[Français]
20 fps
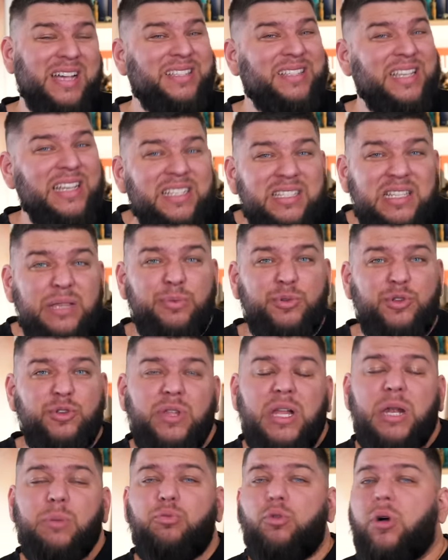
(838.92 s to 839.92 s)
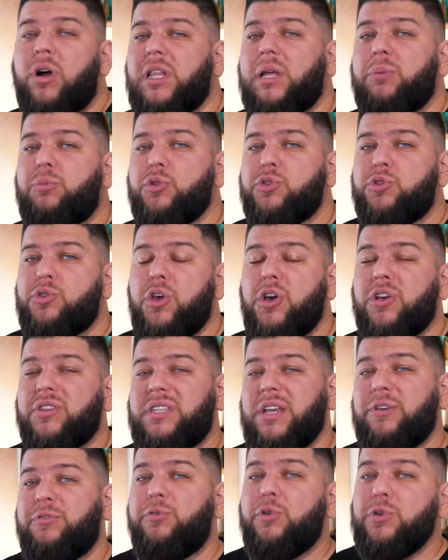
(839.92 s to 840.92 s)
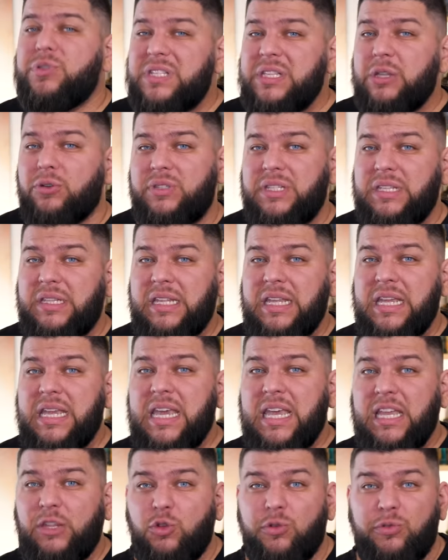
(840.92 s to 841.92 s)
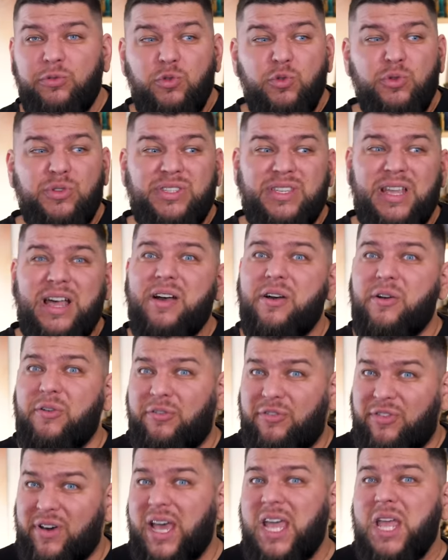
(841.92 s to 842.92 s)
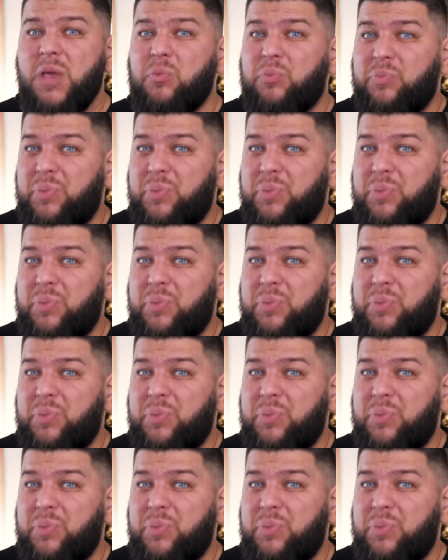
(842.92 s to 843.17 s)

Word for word: assez exceptionnel pour un imposteur, sa fausse identité est devenue sa vraie